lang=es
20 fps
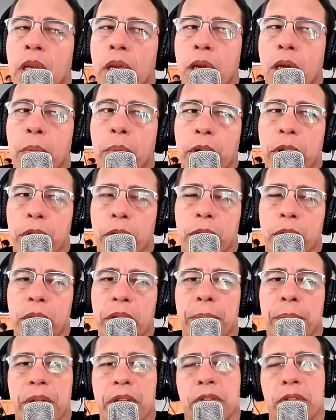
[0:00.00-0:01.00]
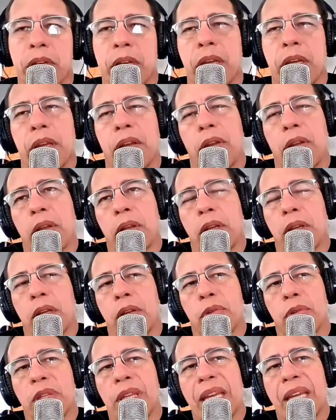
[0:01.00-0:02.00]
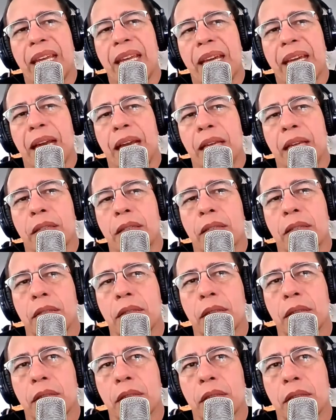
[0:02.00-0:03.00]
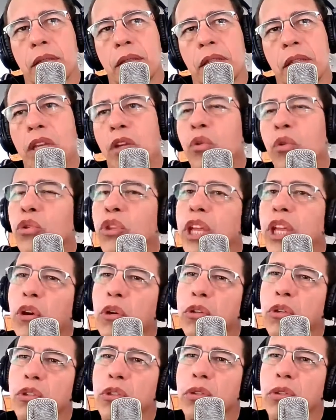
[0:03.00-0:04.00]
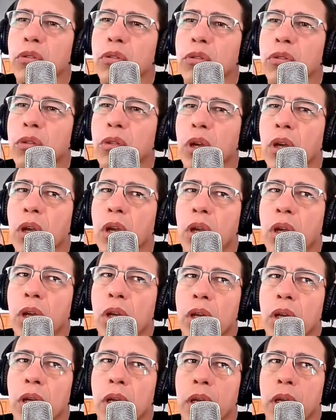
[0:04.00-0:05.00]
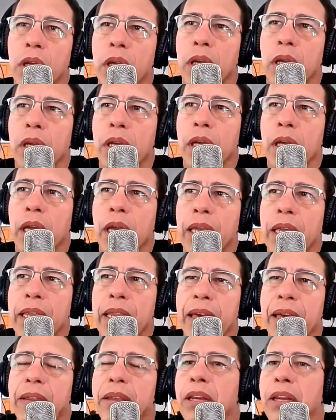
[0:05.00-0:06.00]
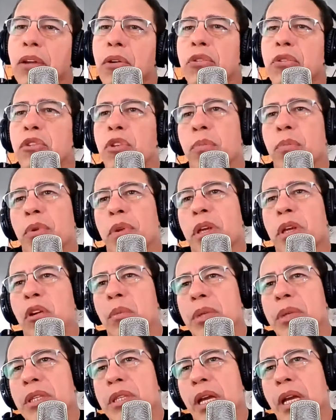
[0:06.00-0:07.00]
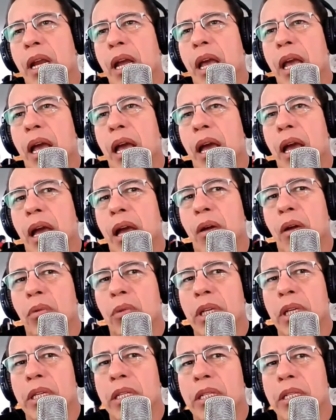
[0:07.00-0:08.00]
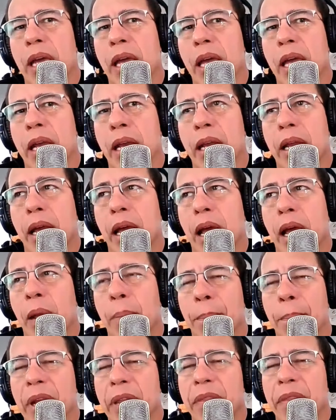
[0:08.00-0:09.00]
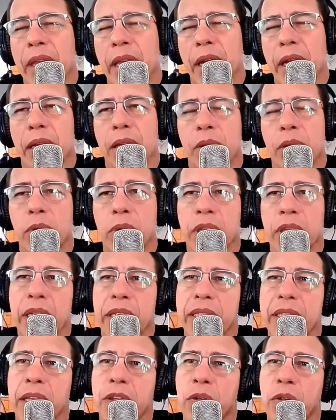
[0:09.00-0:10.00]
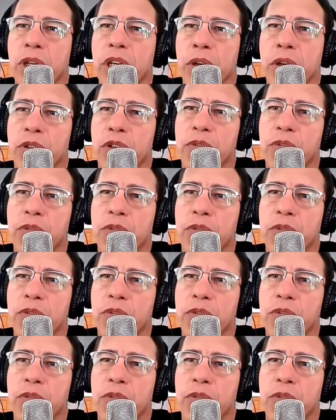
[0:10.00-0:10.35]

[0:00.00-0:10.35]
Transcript: Bueno, una persona que, no tenga ningún negocio, eh, ¿qué idea de negocio puede comenzar a utilizar, a emprender utilizando negocio